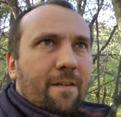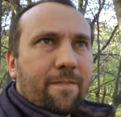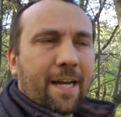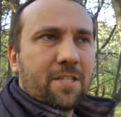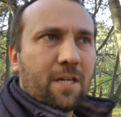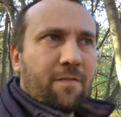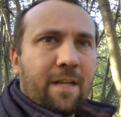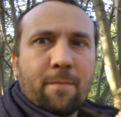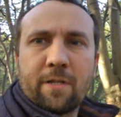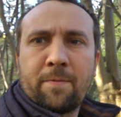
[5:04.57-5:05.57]
w każdej
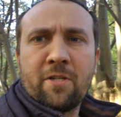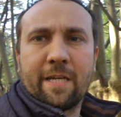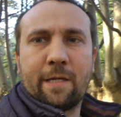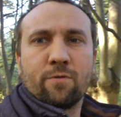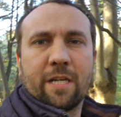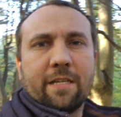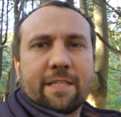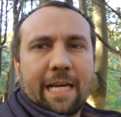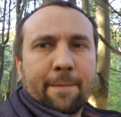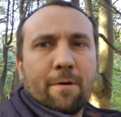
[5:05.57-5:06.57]
chwili może przyjść taki urzędnik
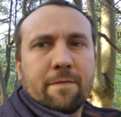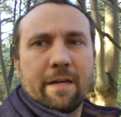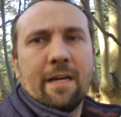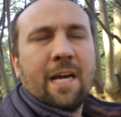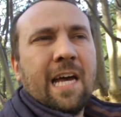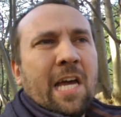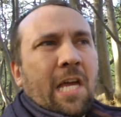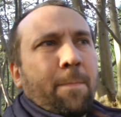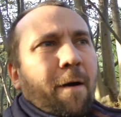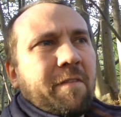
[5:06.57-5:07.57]
skarbowy
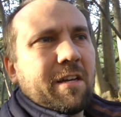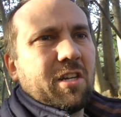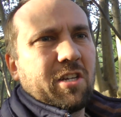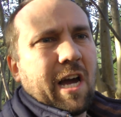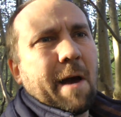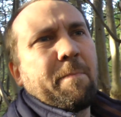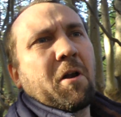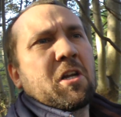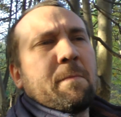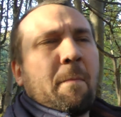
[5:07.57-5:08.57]
i powiedzieć, a
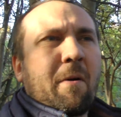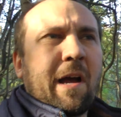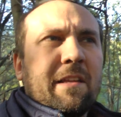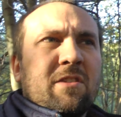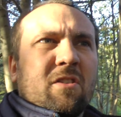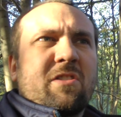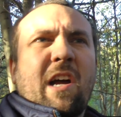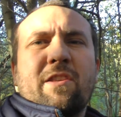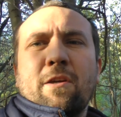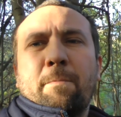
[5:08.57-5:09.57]
proszę mi pokazać z
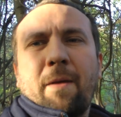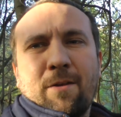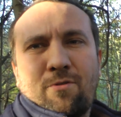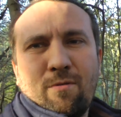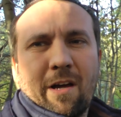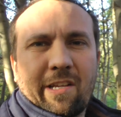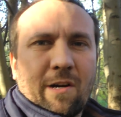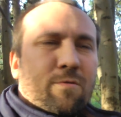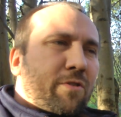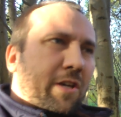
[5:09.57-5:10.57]
ostatnich pięciu lat
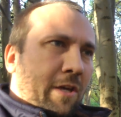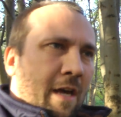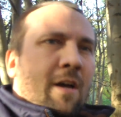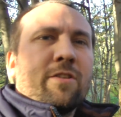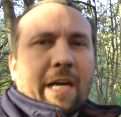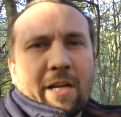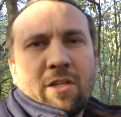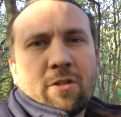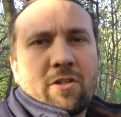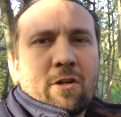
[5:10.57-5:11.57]
rachunki, zaraz
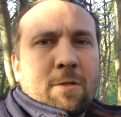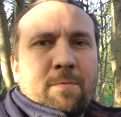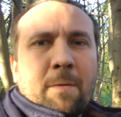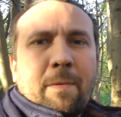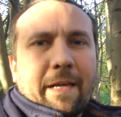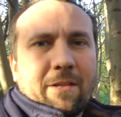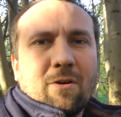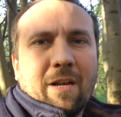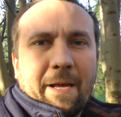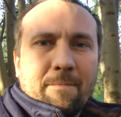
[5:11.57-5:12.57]
się do czegoś
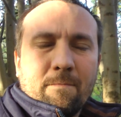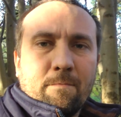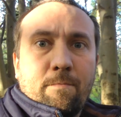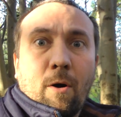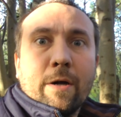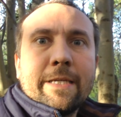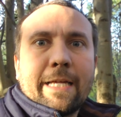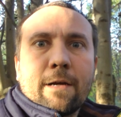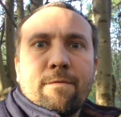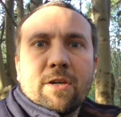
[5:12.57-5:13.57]
przypierdolę. Bo oni
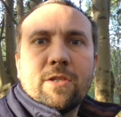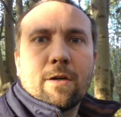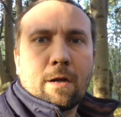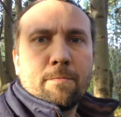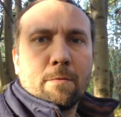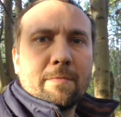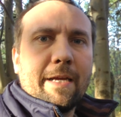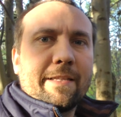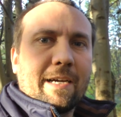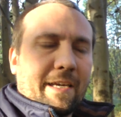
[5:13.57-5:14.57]
tak właśnie robią,
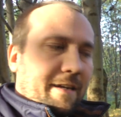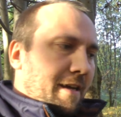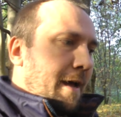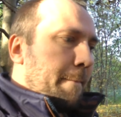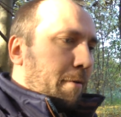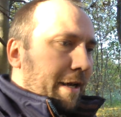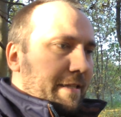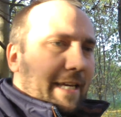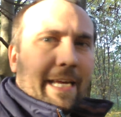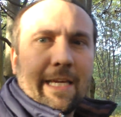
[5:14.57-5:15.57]
mieli takie
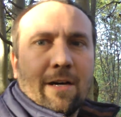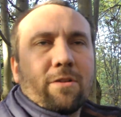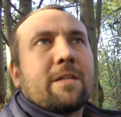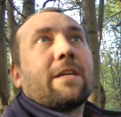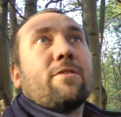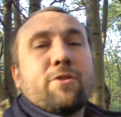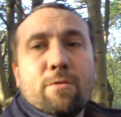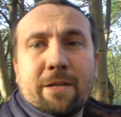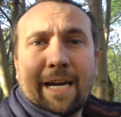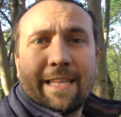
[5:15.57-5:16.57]
polecenie od tego
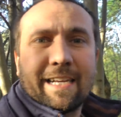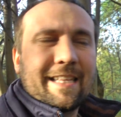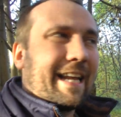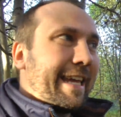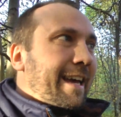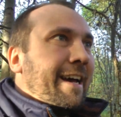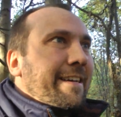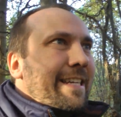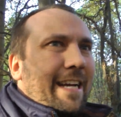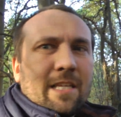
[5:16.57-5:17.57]
szczurka i tak dalej.
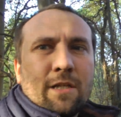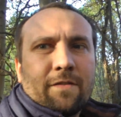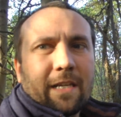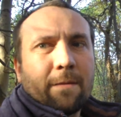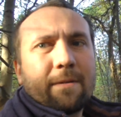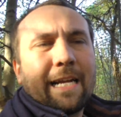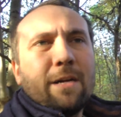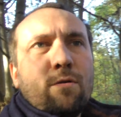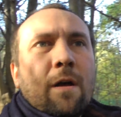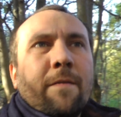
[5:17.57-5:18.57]
Nie chcę żyć w takim
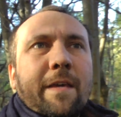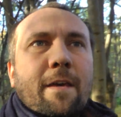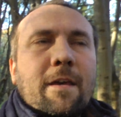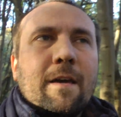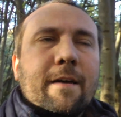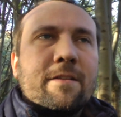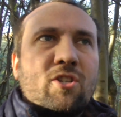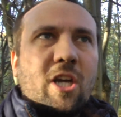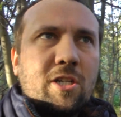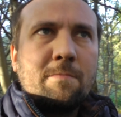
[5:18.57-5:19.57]
kraju i
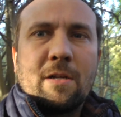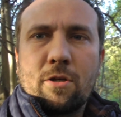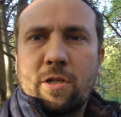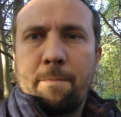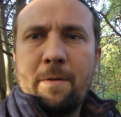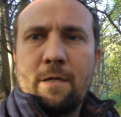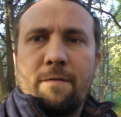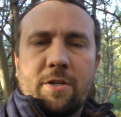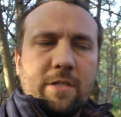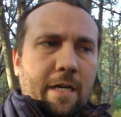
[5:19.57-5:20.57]
cieszy mnie to, że PiS
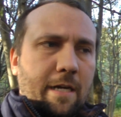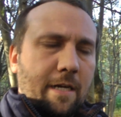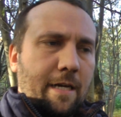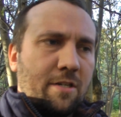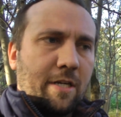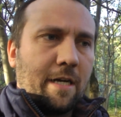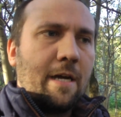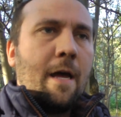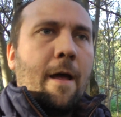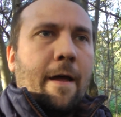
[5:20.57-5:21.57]
właśnie, e, że
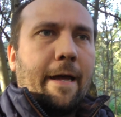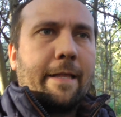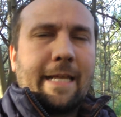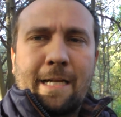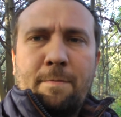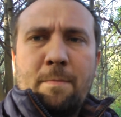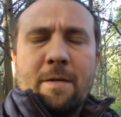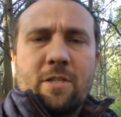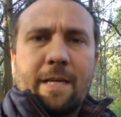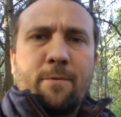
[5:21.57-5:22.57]
e, teraz PiS
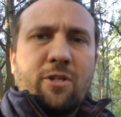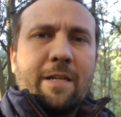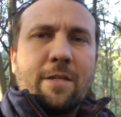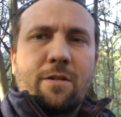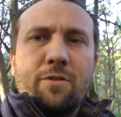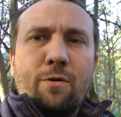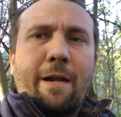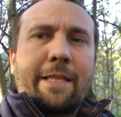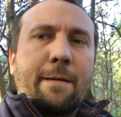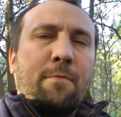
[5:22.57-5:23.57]
będzie samodzielnie rządził,
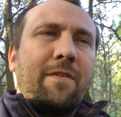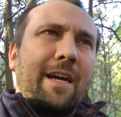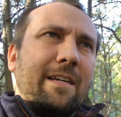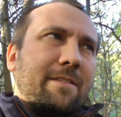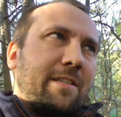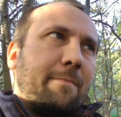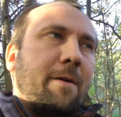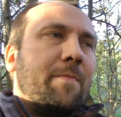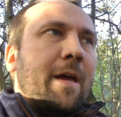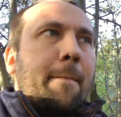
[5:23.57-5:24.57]
ale tak mówię, ja jestem,
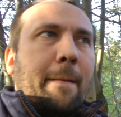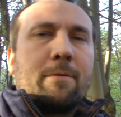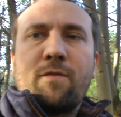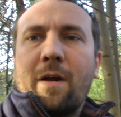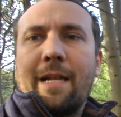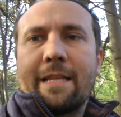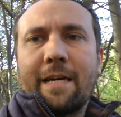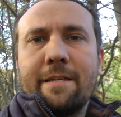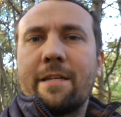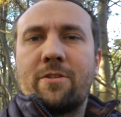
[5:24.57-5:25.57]
mam swoje
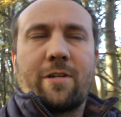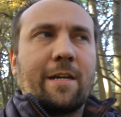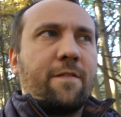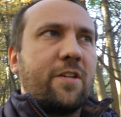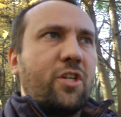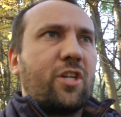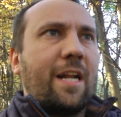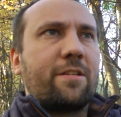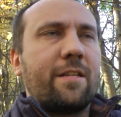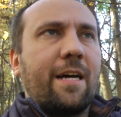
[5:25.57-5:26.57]
lata i nie chcę czekać 20
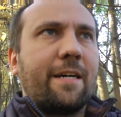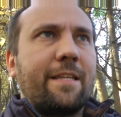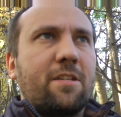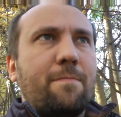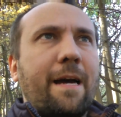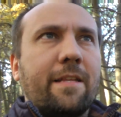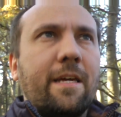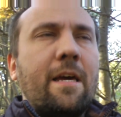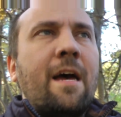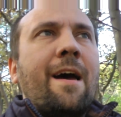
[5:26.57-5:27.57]
lat na, na
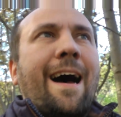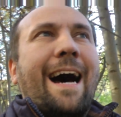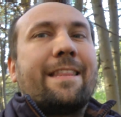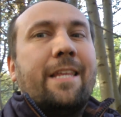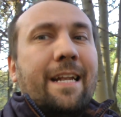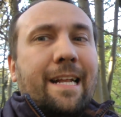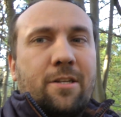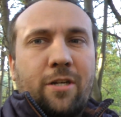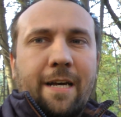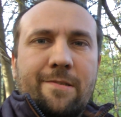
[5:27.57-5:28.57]
zmiany, a tyle
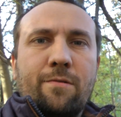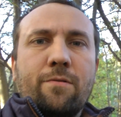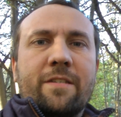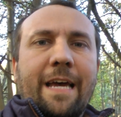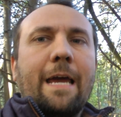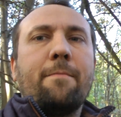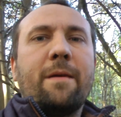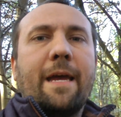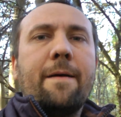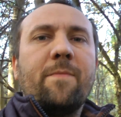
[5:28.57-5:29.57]
czasu
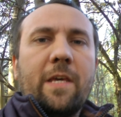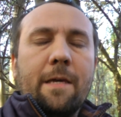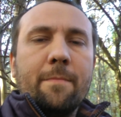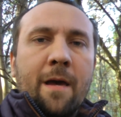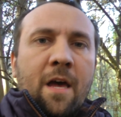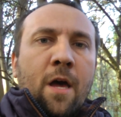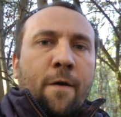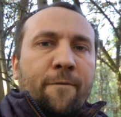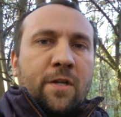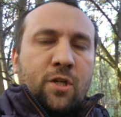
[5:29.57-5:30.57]
zajmie im
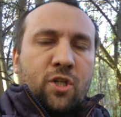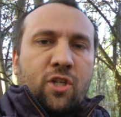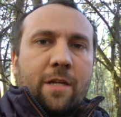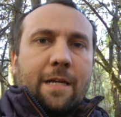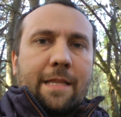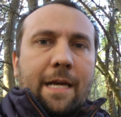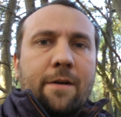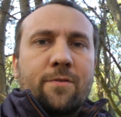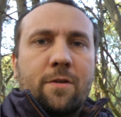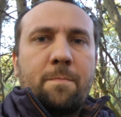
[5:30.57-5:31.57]
wyczyszczenie
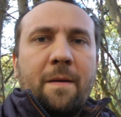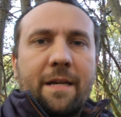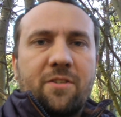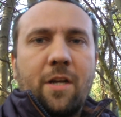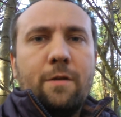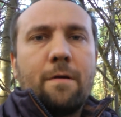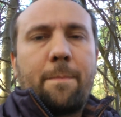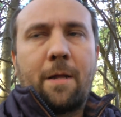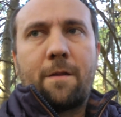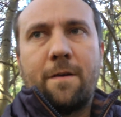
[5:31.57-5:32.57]
tego, co spierdzieliła
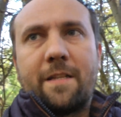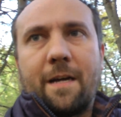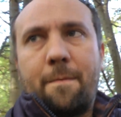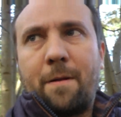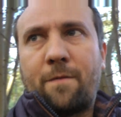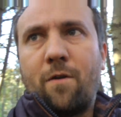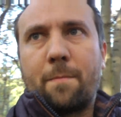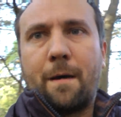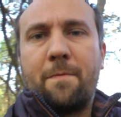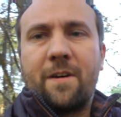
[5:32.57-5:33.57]
ta
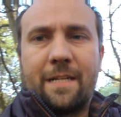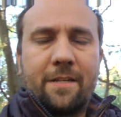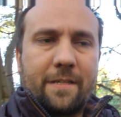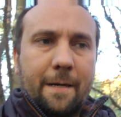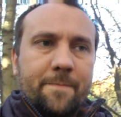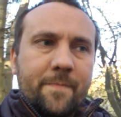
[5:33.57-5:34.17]
Platforma Obywatelska.